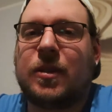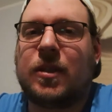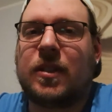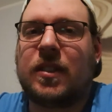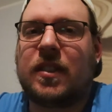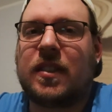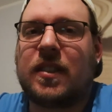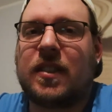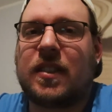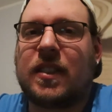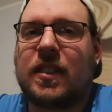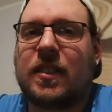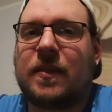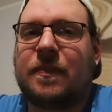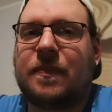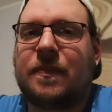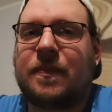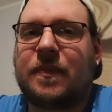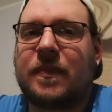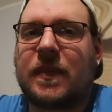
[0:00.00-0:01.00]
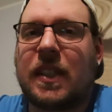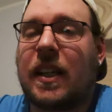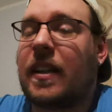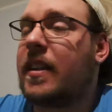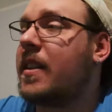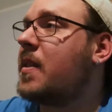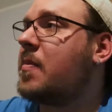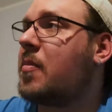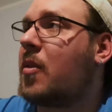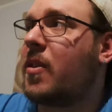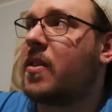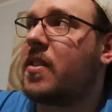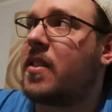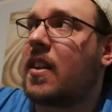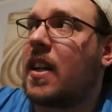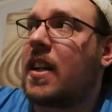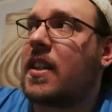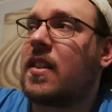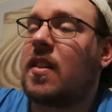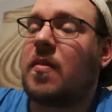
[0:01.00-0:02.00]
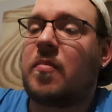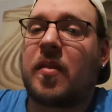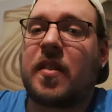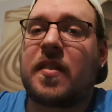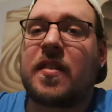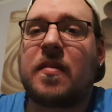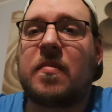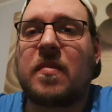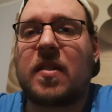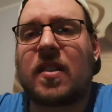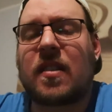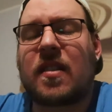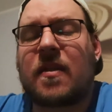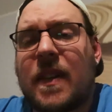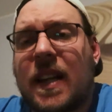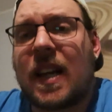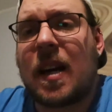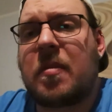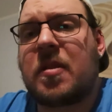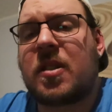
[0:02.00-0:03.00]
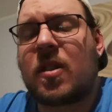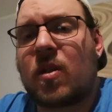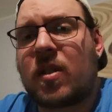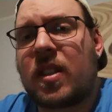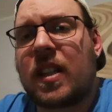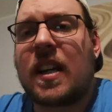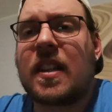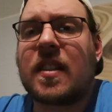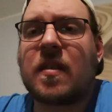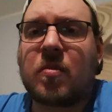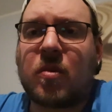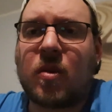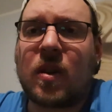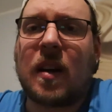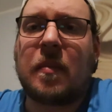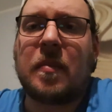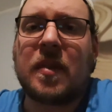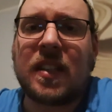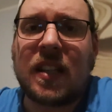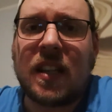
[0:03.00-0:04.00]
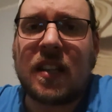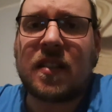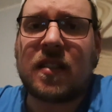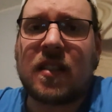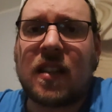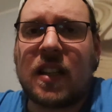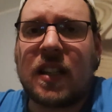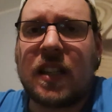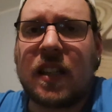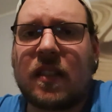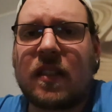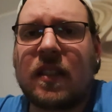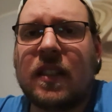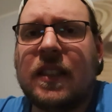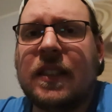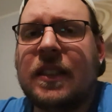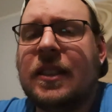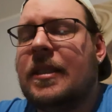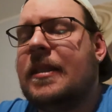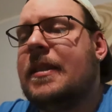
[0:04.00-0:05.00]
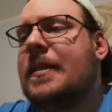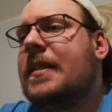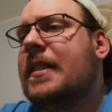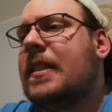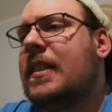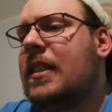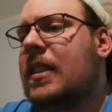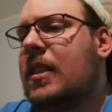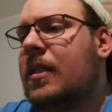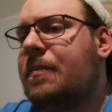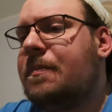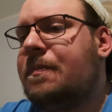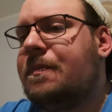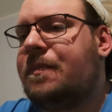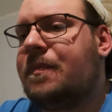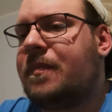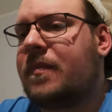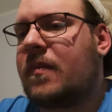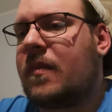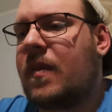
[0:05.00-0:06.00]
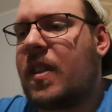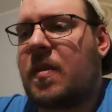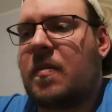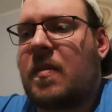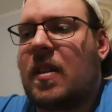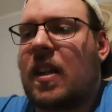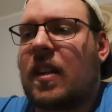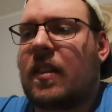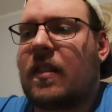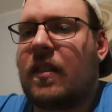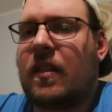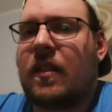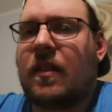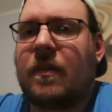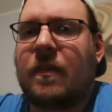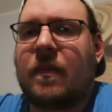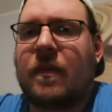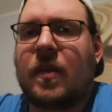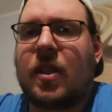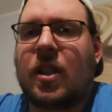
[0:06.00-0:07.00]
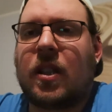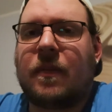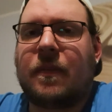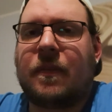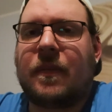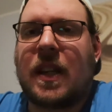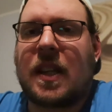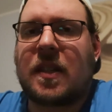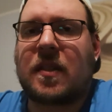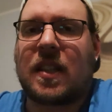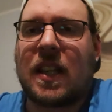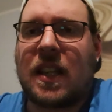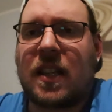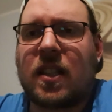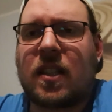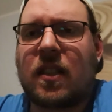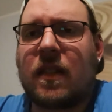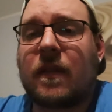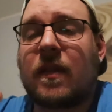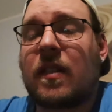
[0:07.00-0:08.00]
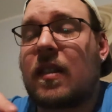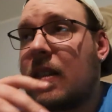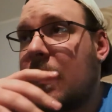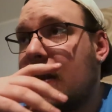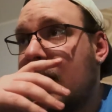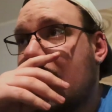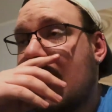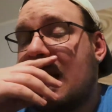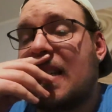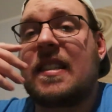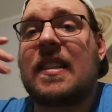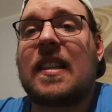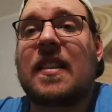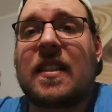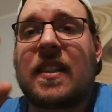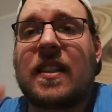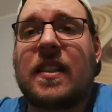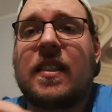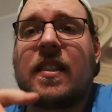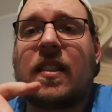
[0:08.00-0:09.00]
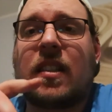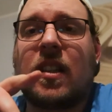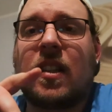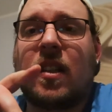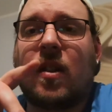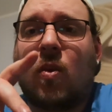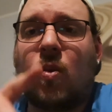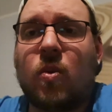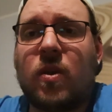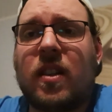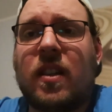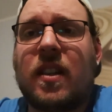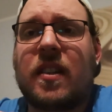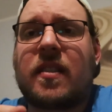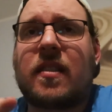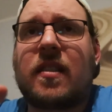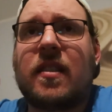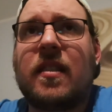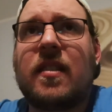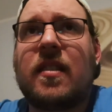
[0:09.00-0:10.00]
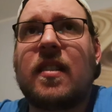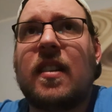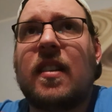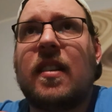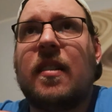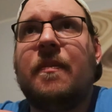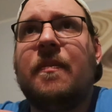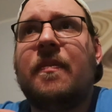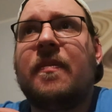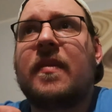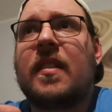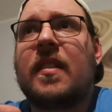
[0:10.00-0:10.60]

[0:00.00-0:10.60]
Und ähm, ja, jetzt brauche ich den Rechner im Prinzip nicht. Deswegen habe ich auch die ganzen Programme deinstalliert. Ähm, weil ich mir dachte, ja, also das hätte ich, das hätte ich tatsächlich, äh, ohne dass diese